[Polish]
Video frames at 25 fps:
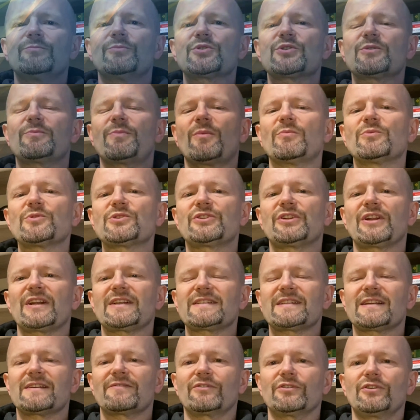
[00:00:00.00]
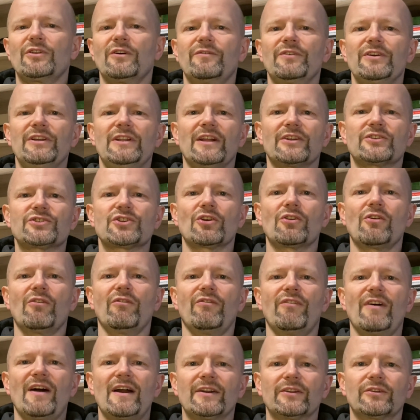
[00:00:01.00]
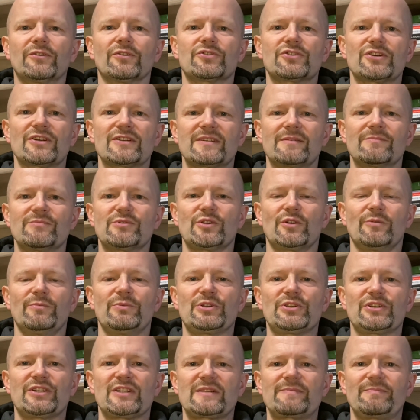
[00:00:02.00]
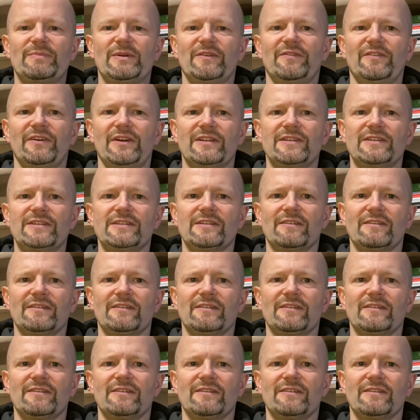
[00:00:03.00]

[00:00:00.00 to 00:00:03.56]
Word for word: może pomóc draft zawodowy i dlaczego warto czasem zrobić test preferencji